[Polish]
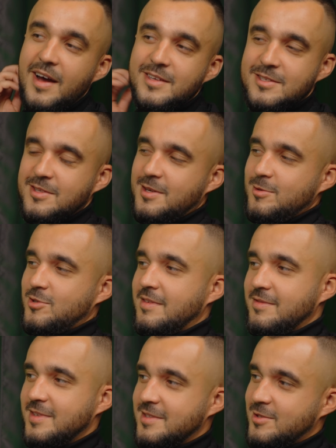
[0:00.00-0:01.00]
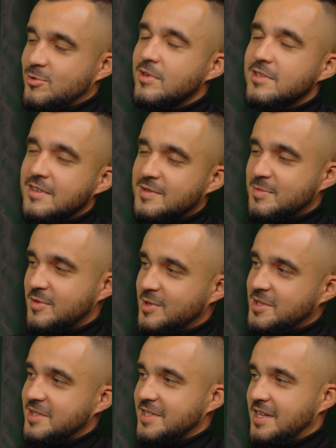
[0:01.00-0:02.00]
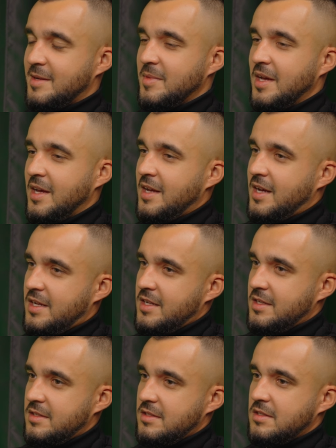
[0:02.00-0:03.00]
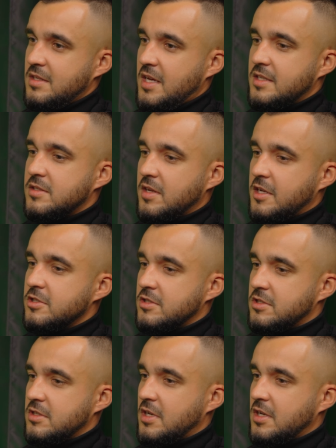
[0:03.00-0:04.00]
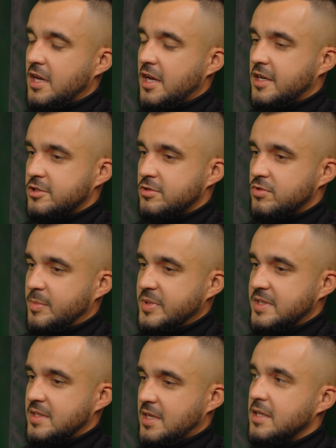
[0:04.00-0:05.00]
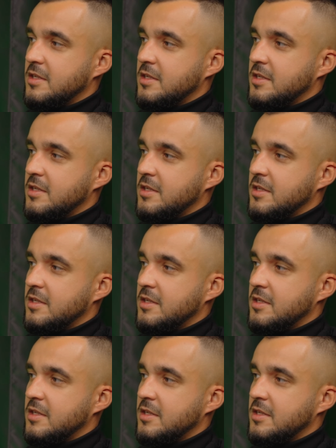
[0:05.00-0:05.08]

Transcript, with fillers: akcjonariuszem, więc czuję się współwłaścicielem. E, nie jest to jakiś, jakaś duża pozycja,